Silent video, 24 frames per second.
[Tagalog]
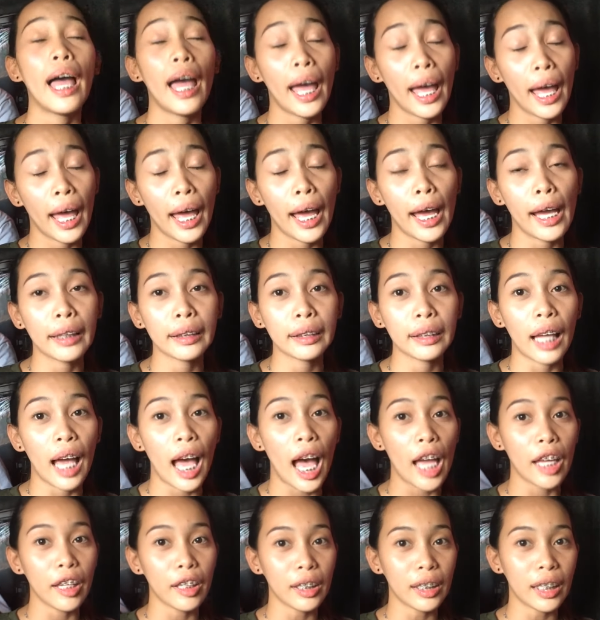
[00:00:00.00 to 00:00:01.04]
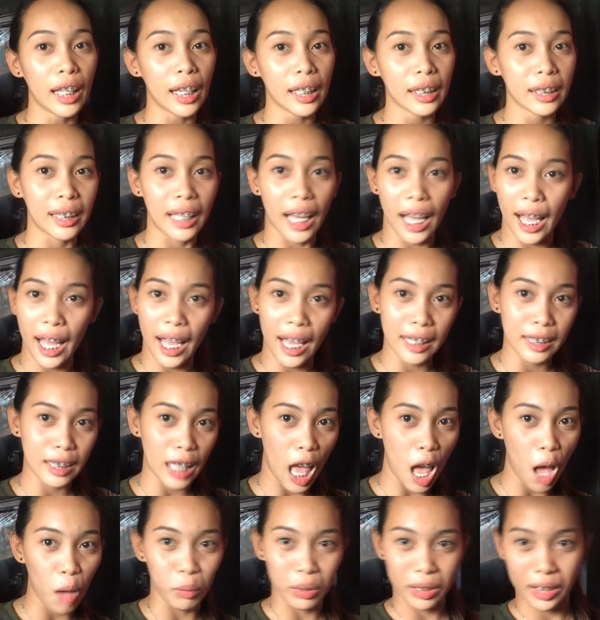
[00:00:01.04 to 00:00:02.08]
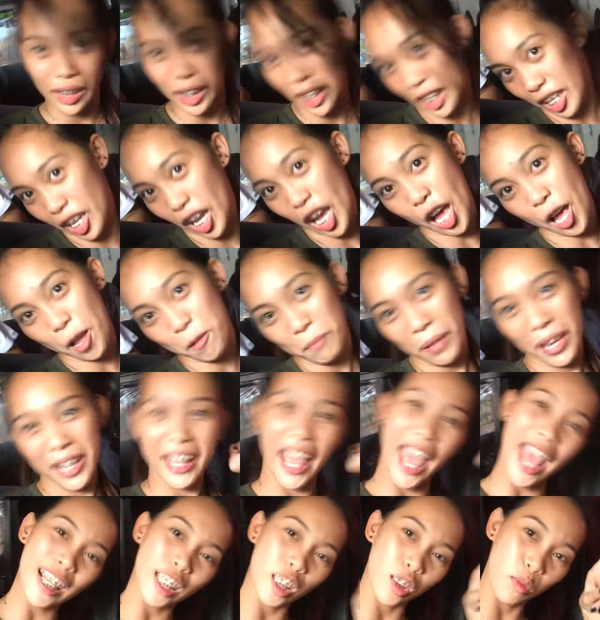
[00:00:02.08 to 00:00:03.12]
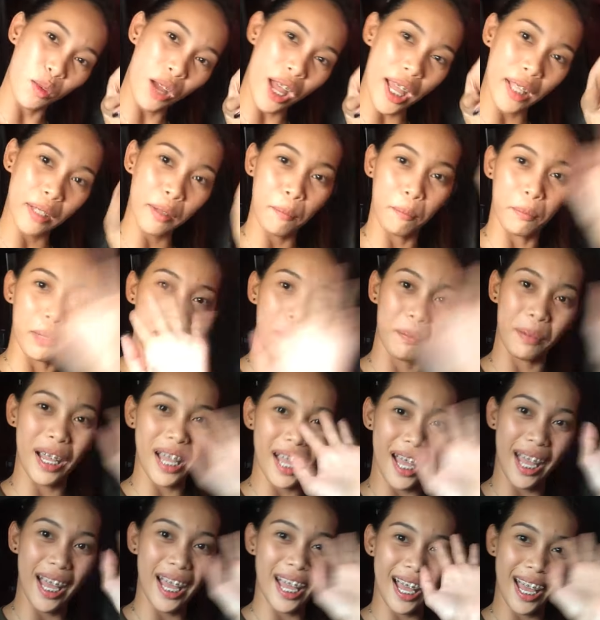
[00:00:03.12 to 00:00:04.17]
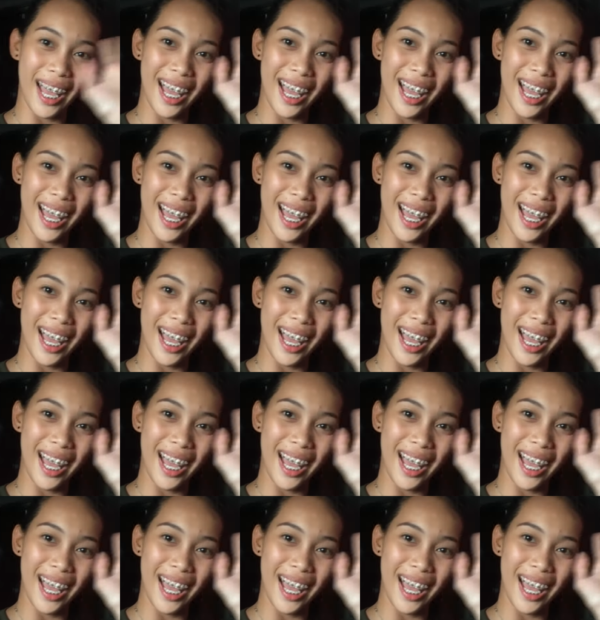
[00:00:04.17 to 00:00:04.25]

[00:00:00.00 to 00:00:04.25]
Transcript: And ayun lang guys, I will see you on my next one. Bye-bye. like the